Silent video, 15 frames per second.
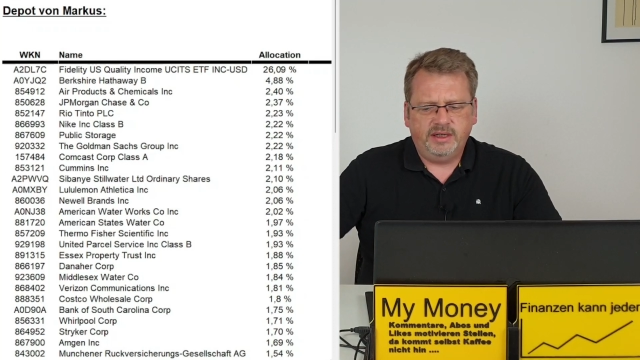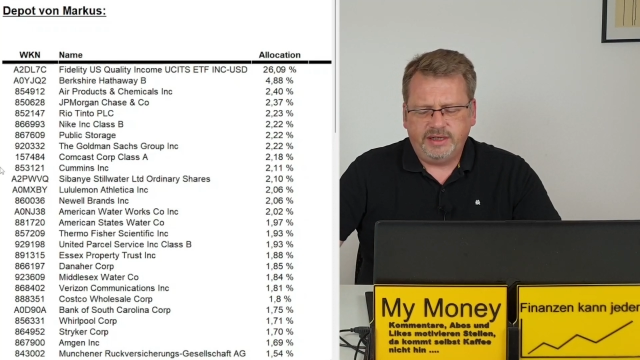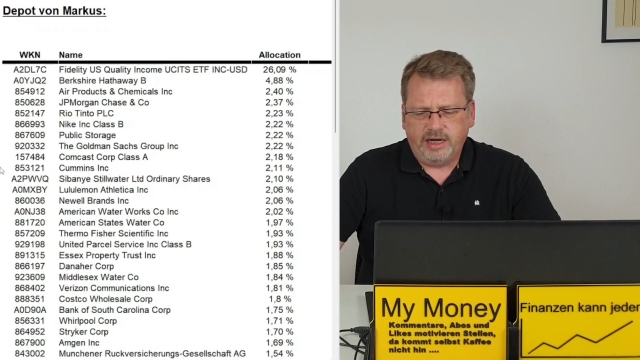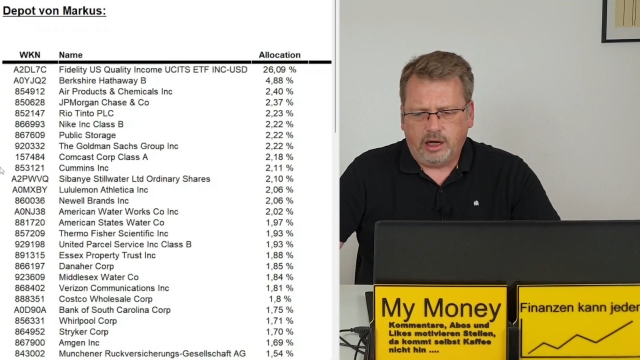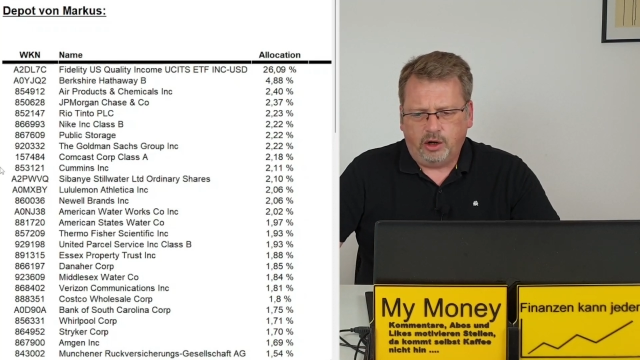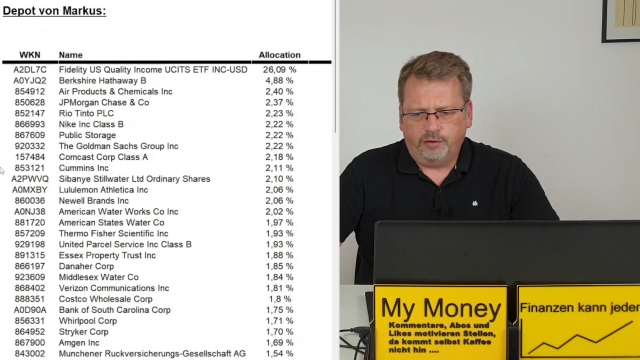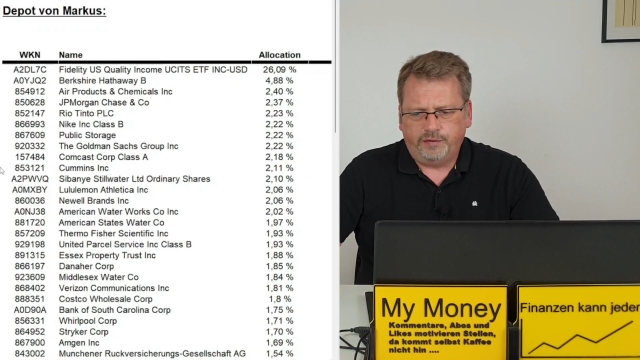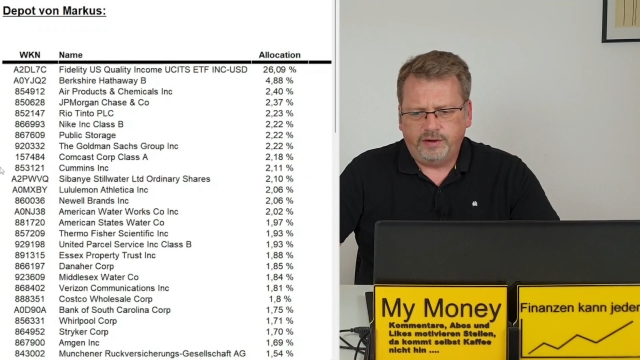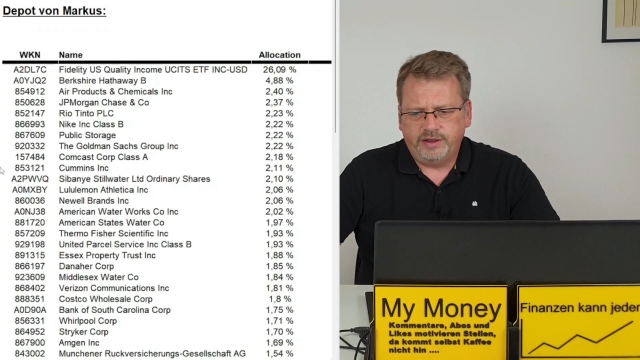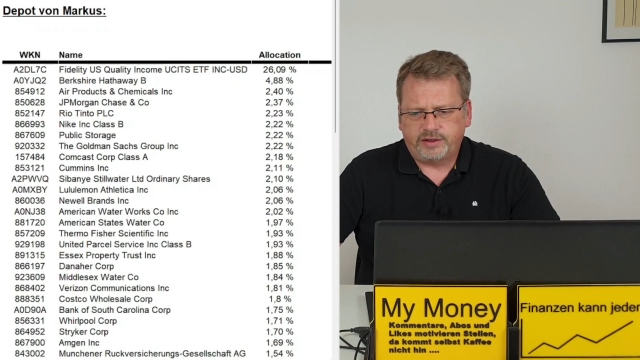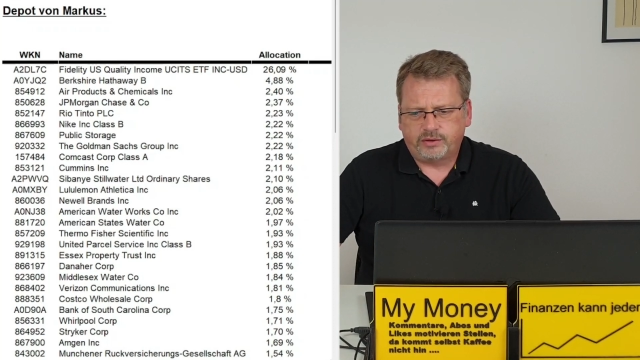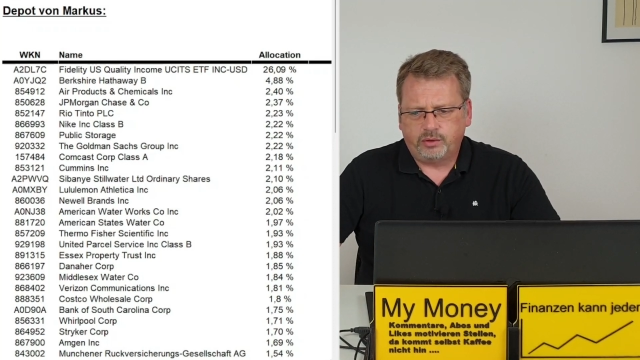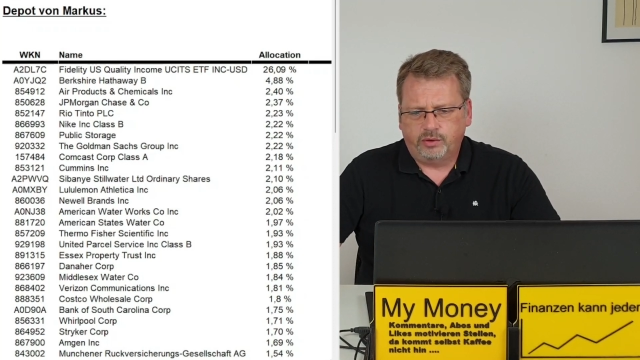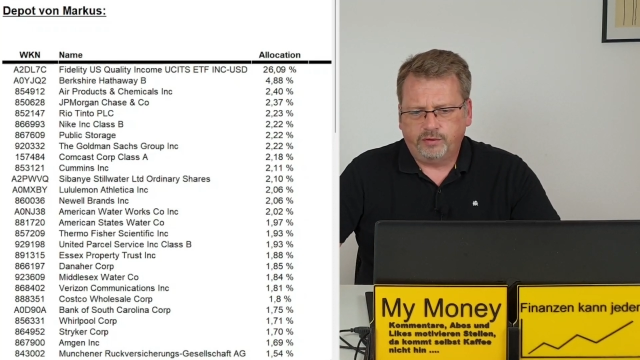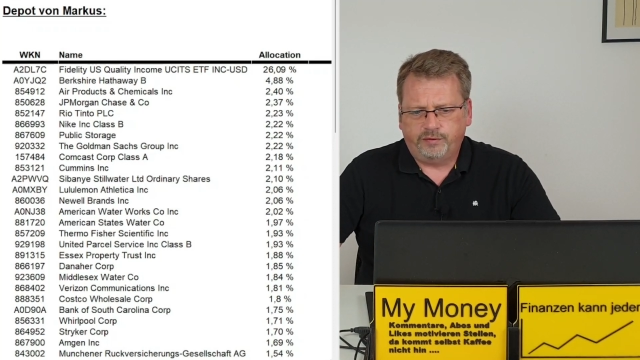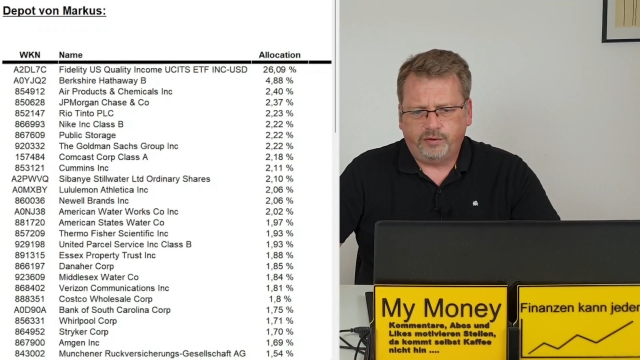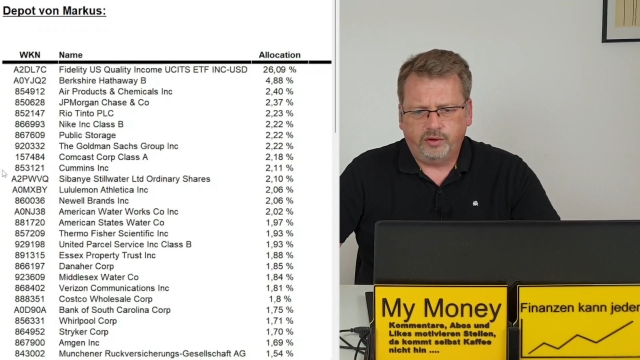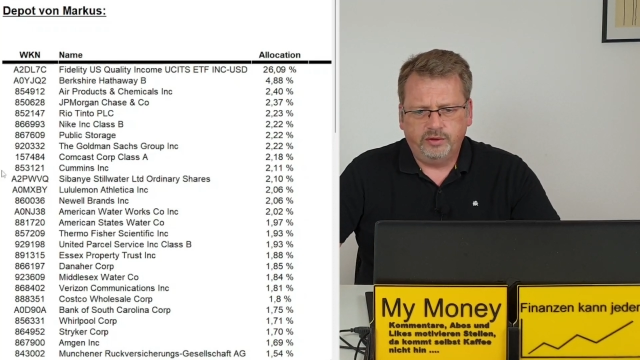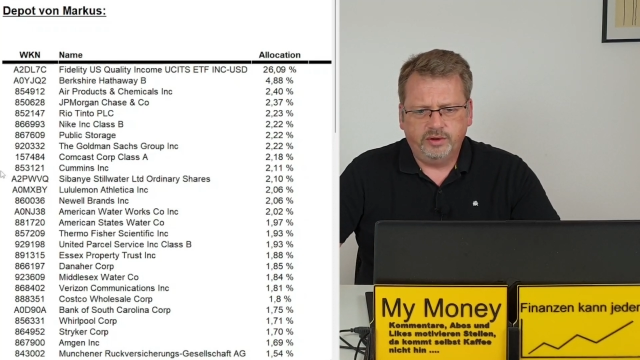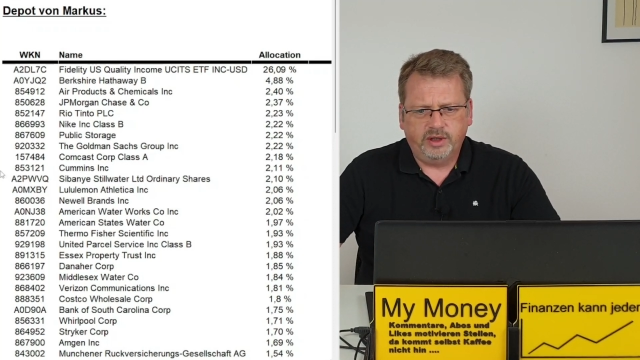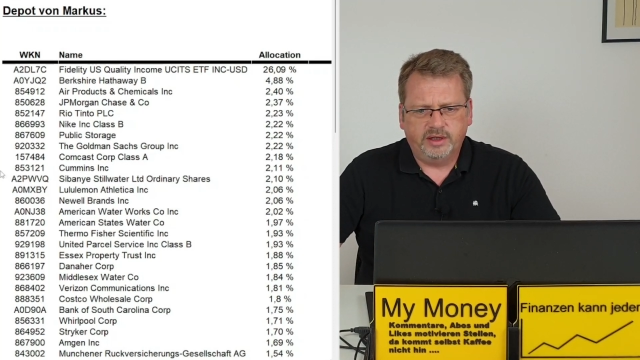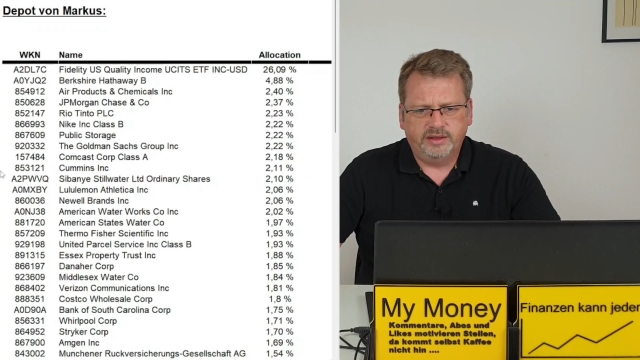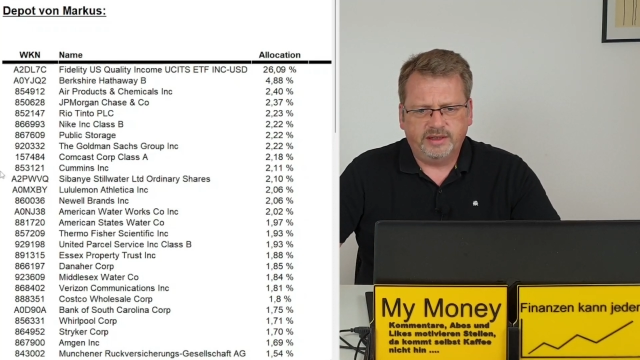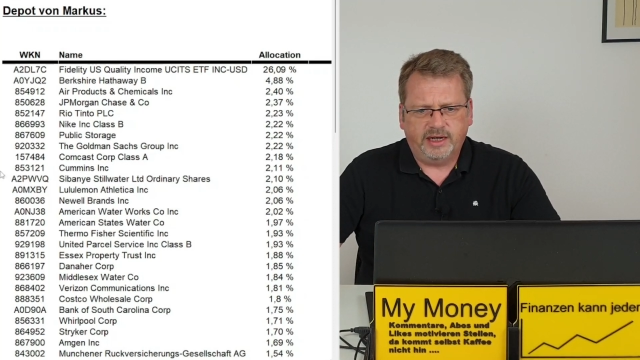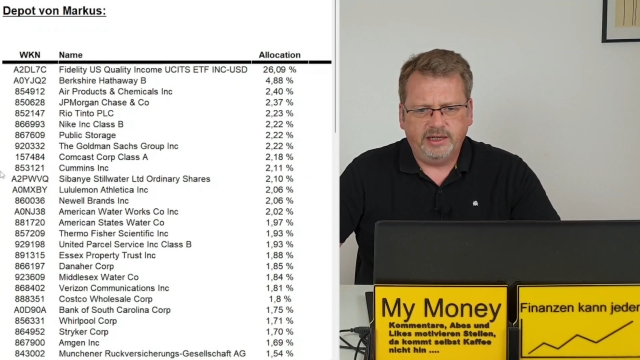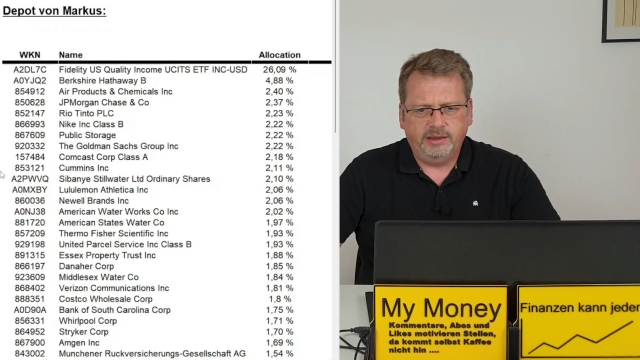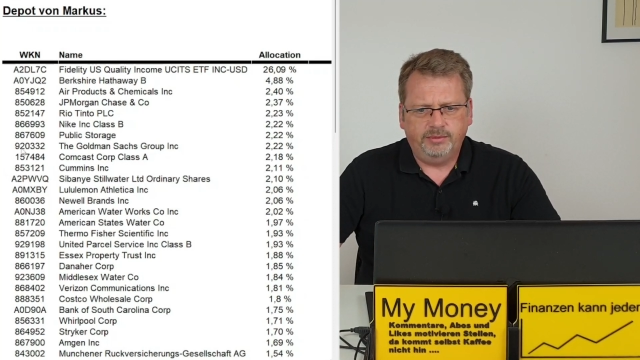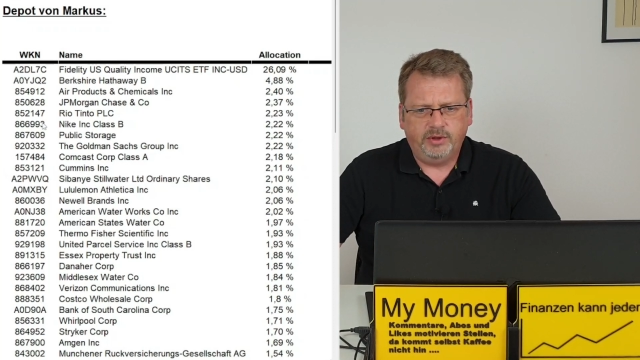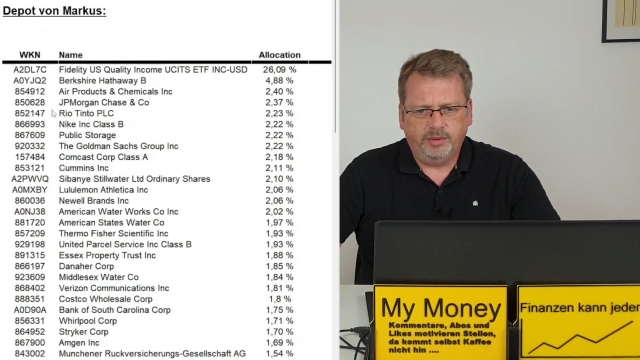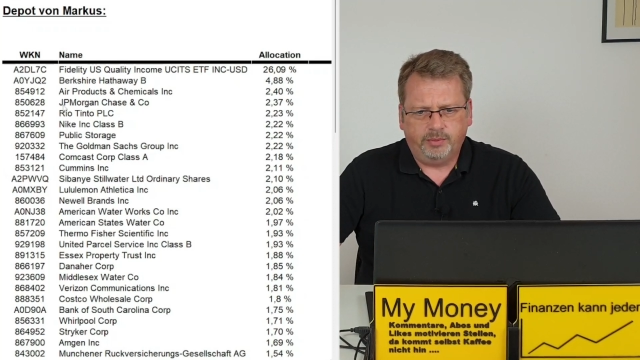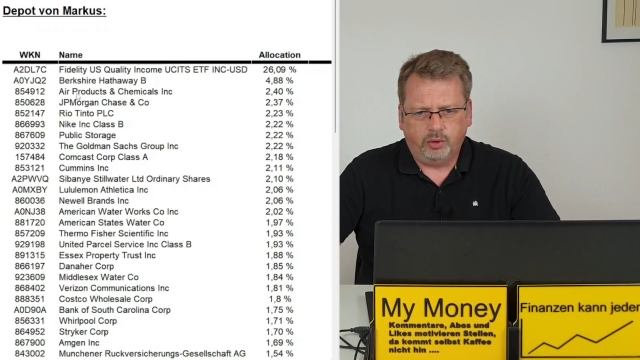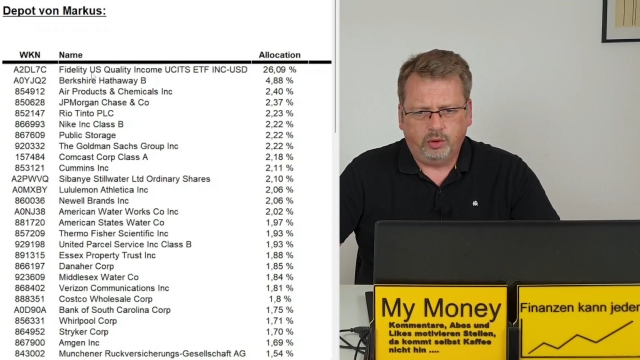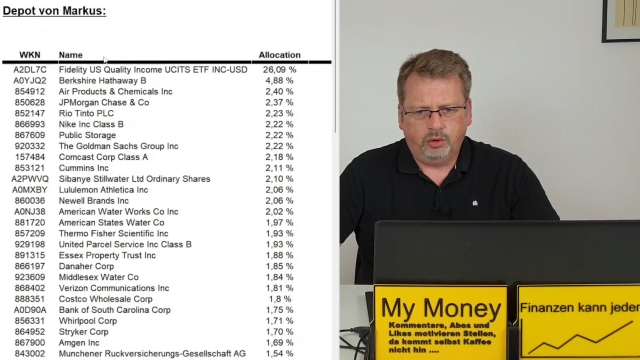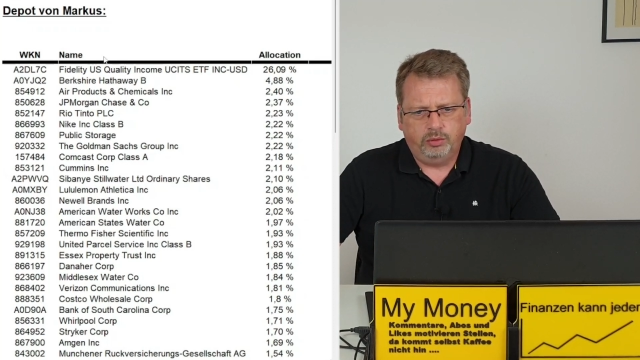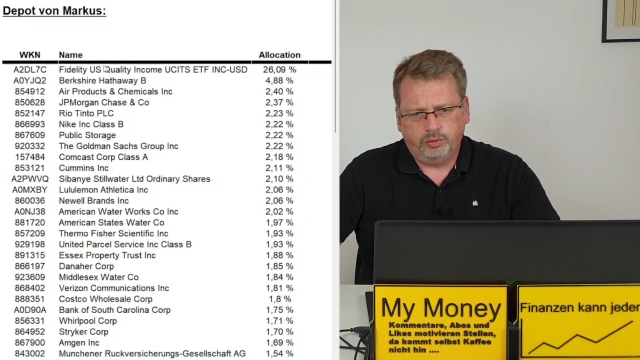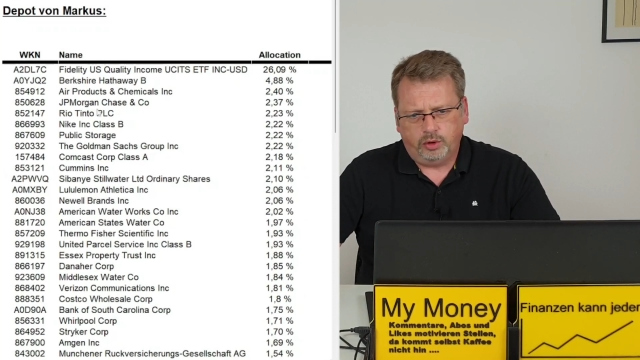die Auflistung von seinem Depot.